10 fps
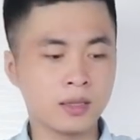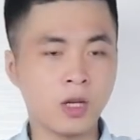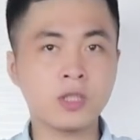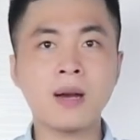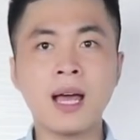
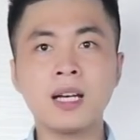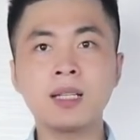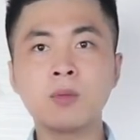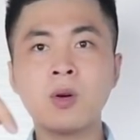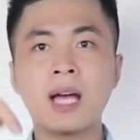Nói chung là
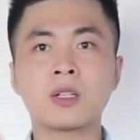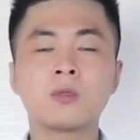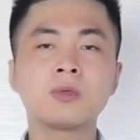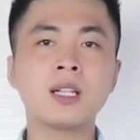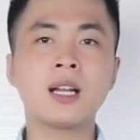link mua hàng
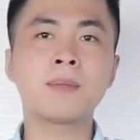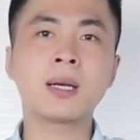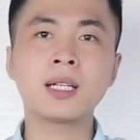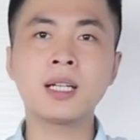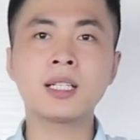cũng như là
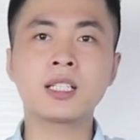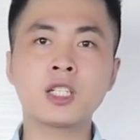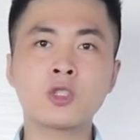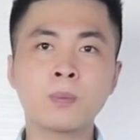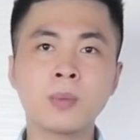mấy cái link ở
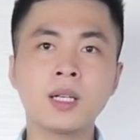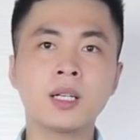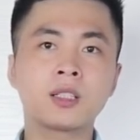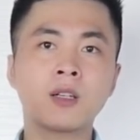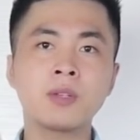trên Shopee
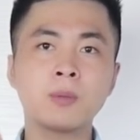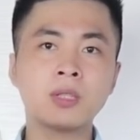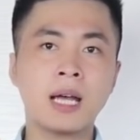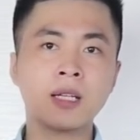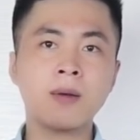ở trong phần mô
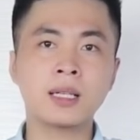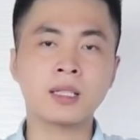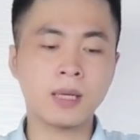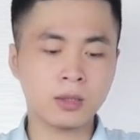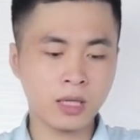tả nhé các bạn.
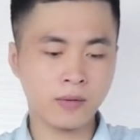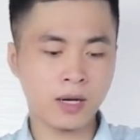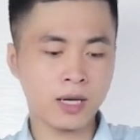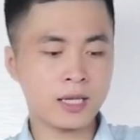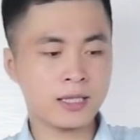Các bạn có thể vào
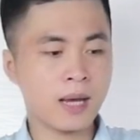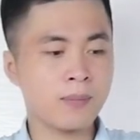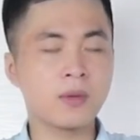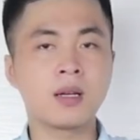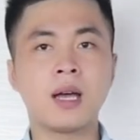đây để xem.
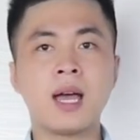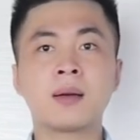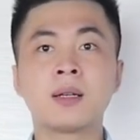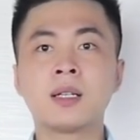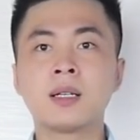À
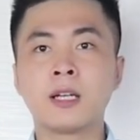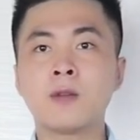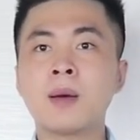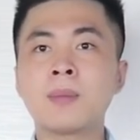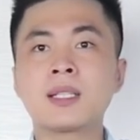nếu
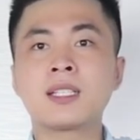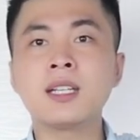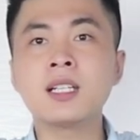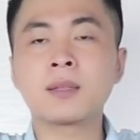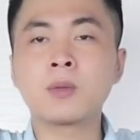mà mình
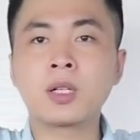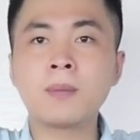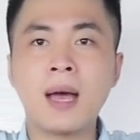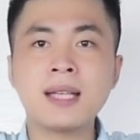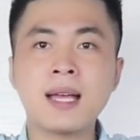xin được một cái
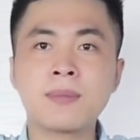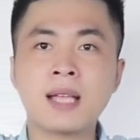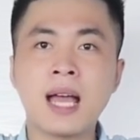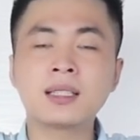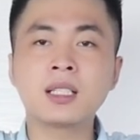mã giảm
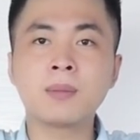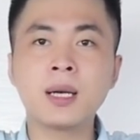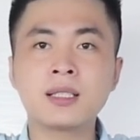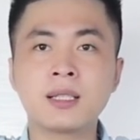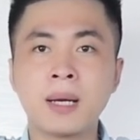giá từ
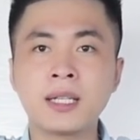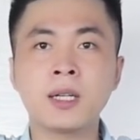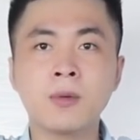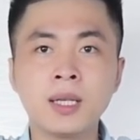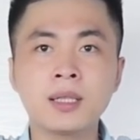bên Smart
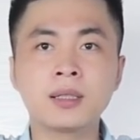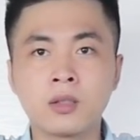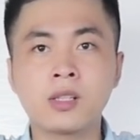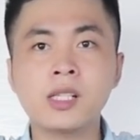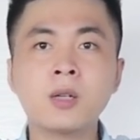New ấy
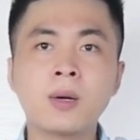nó rơi